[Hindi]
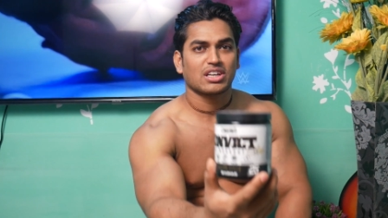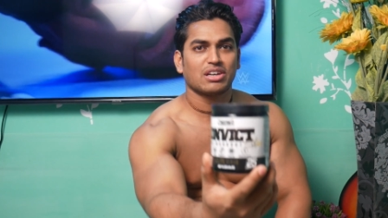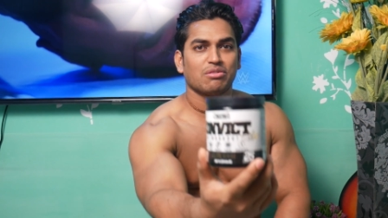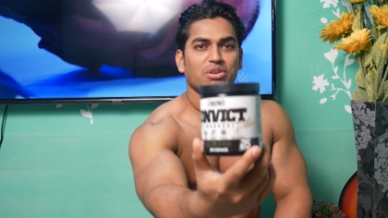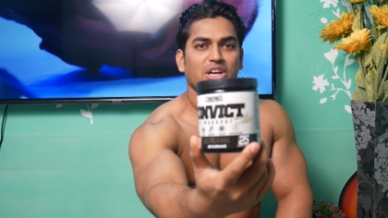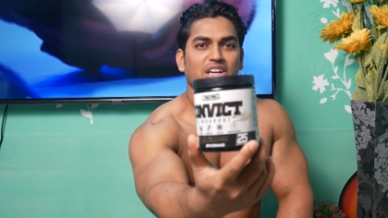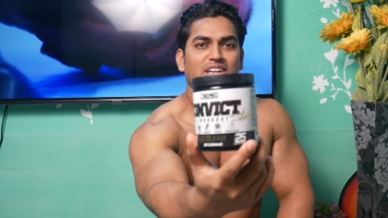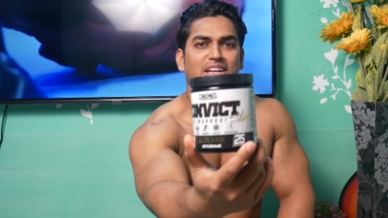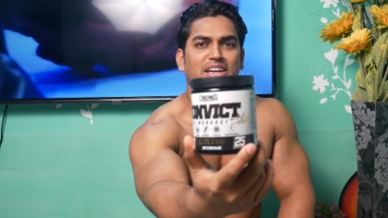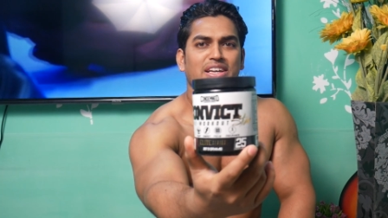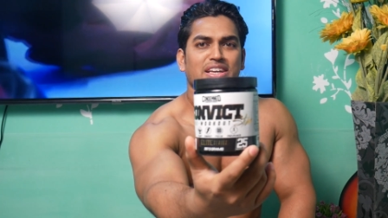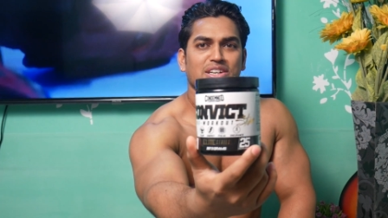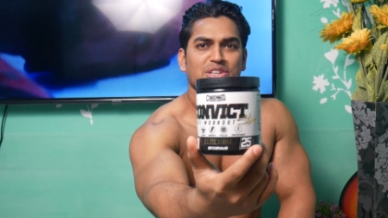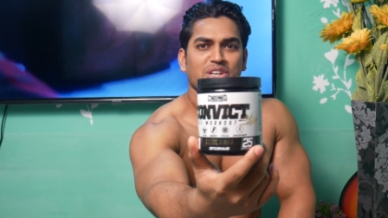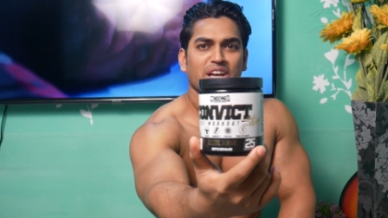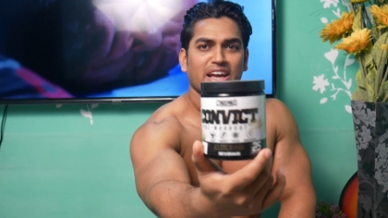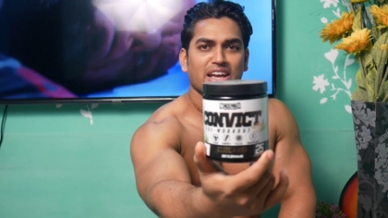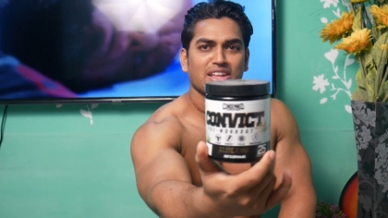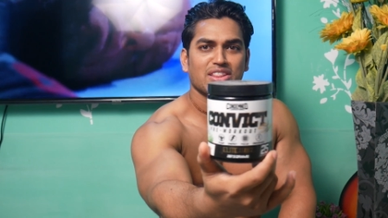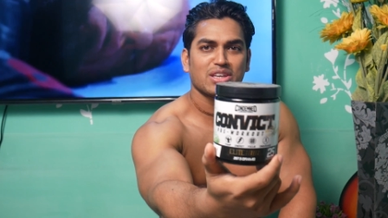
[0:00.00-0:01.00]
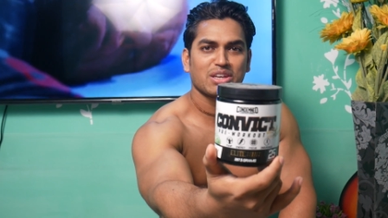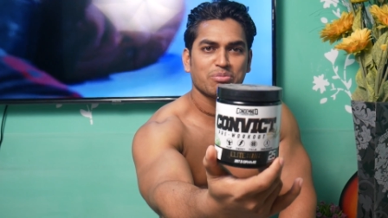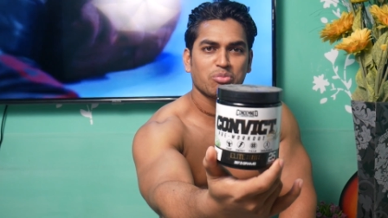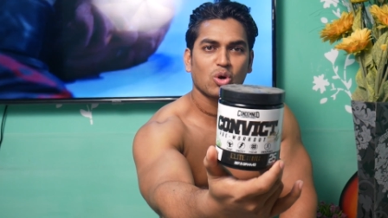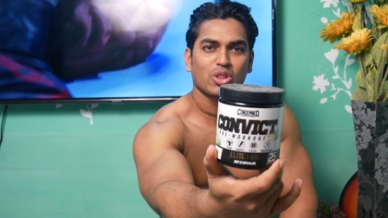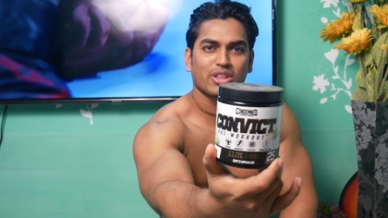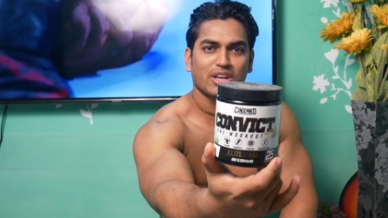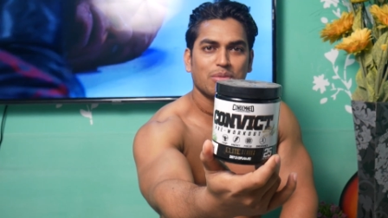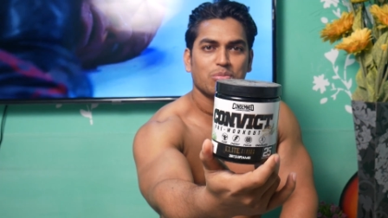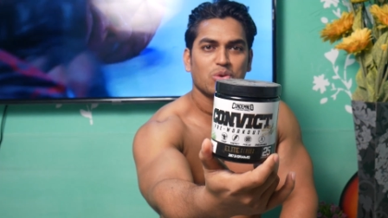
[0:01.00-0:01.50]
कन्विक्ट है ये शायद ही
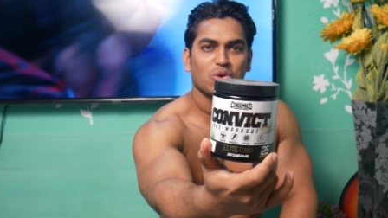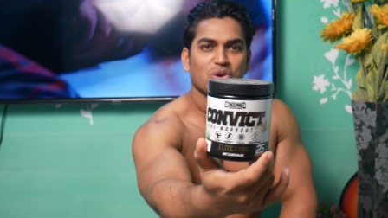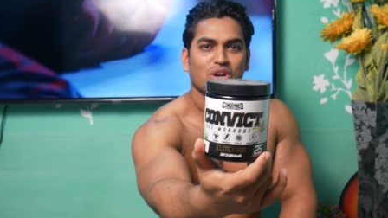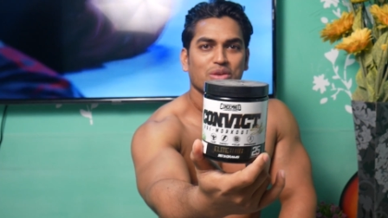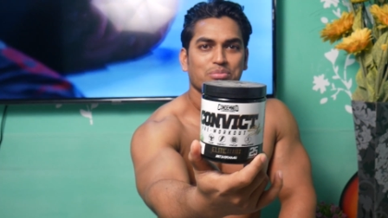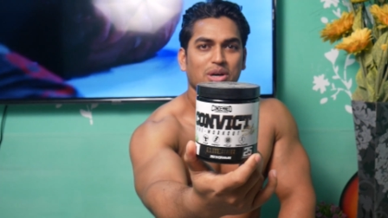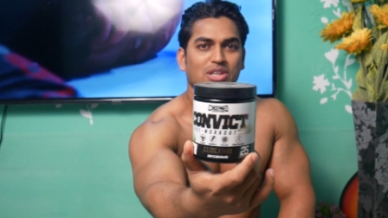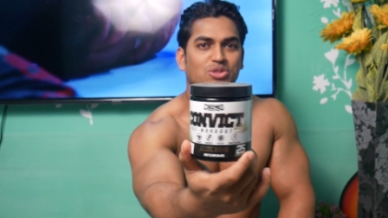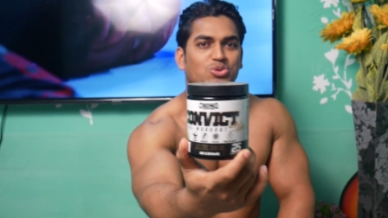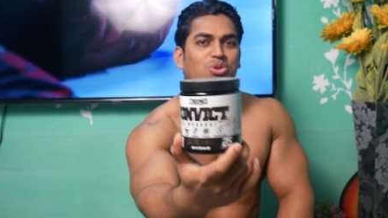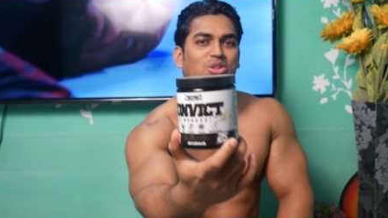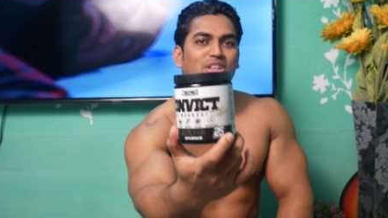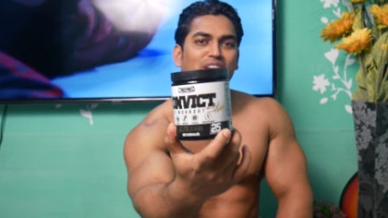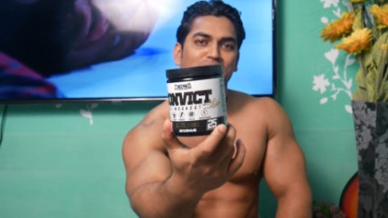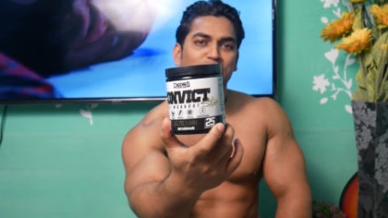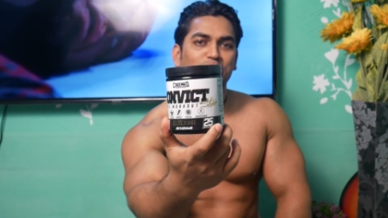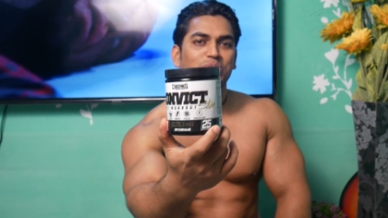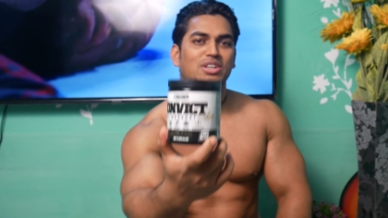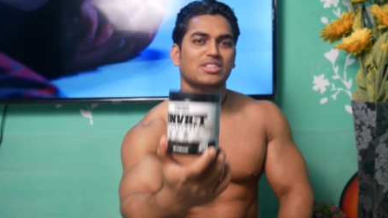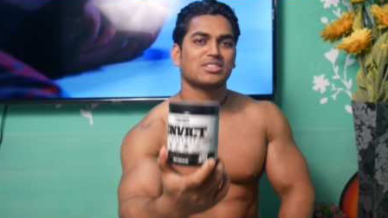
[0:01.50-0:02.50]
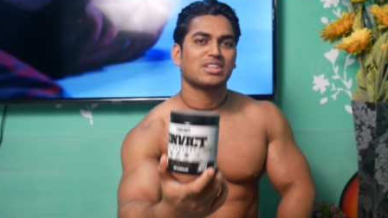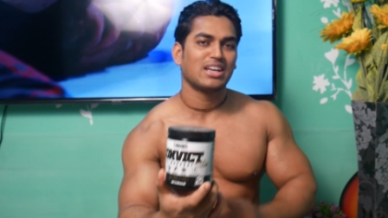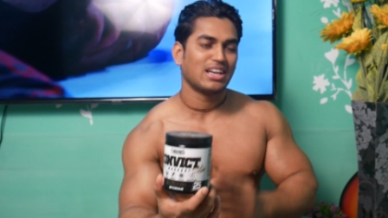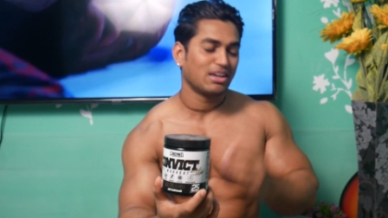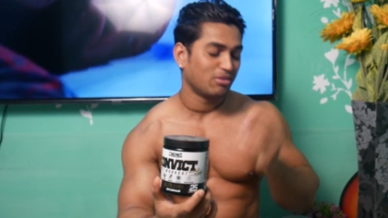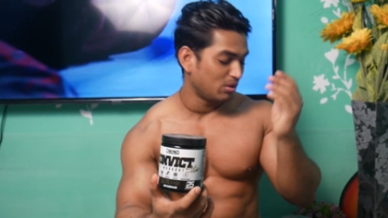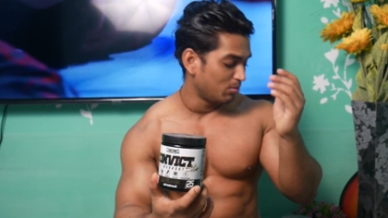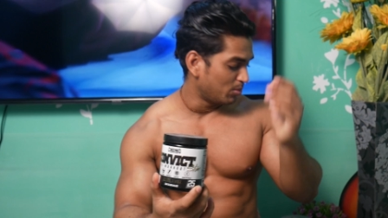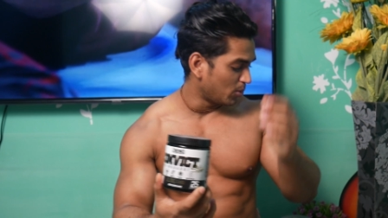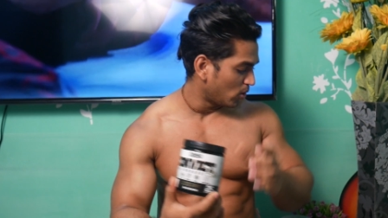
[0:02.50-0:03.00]
बहुत कम लोगों के पास होता है क्योंकि इसका
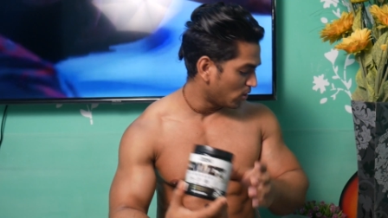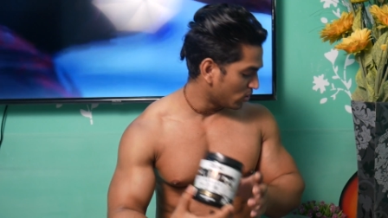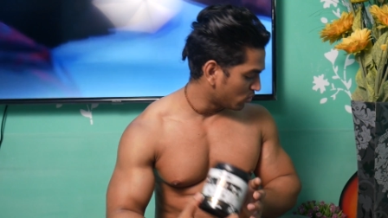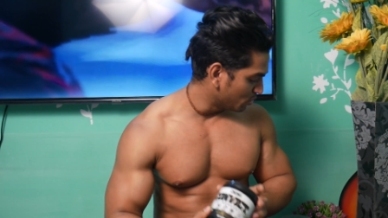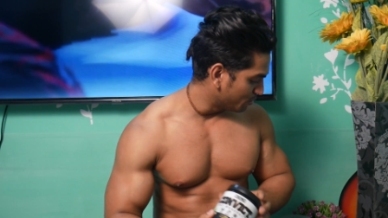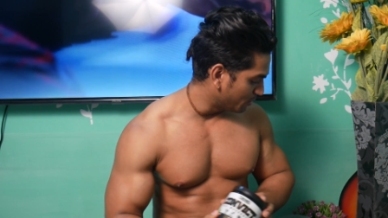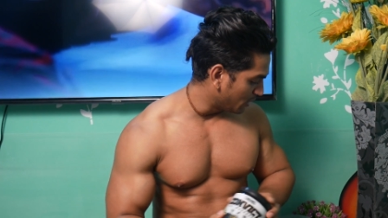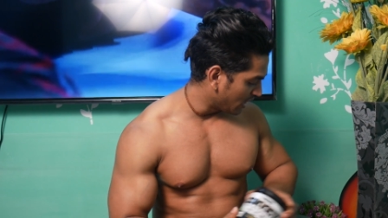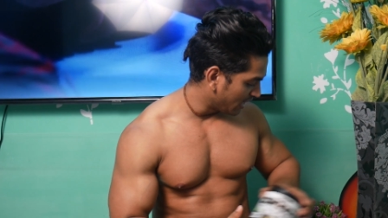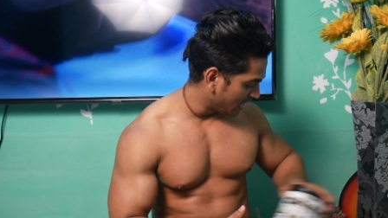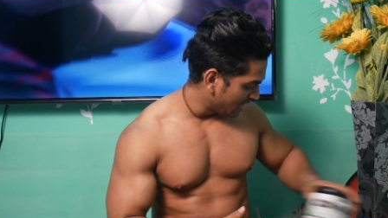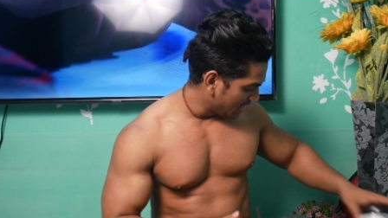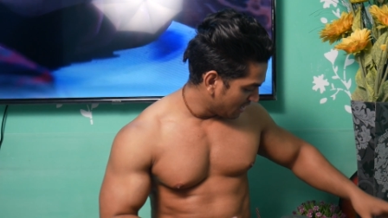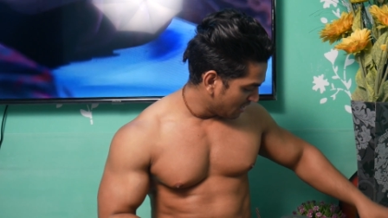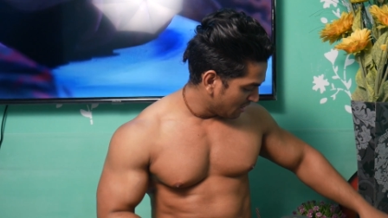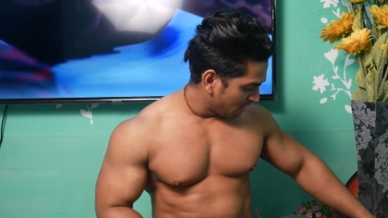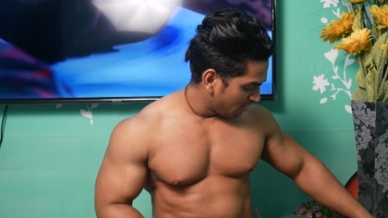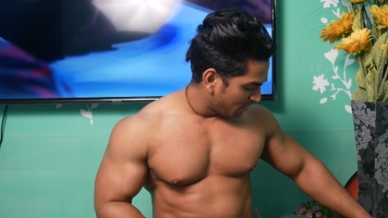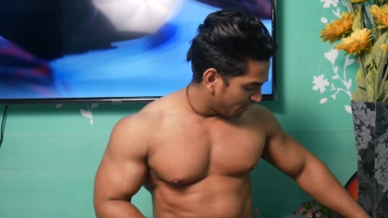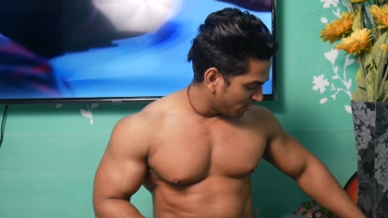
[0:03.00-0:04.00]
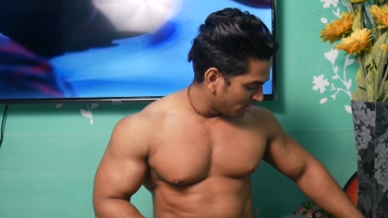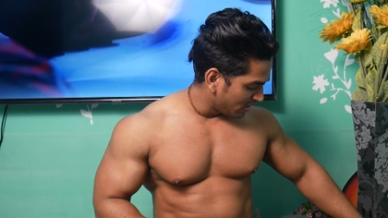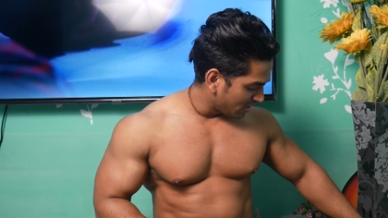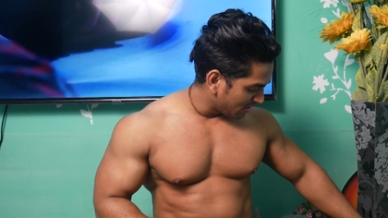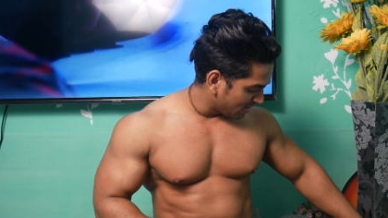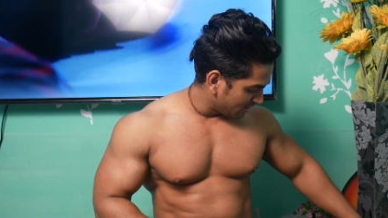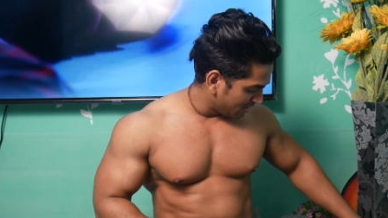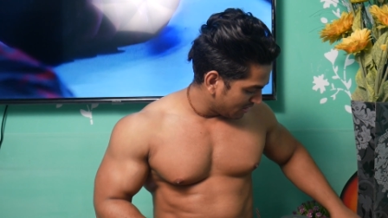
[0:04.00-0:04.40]
लेवल बहुत ऊपर है फिर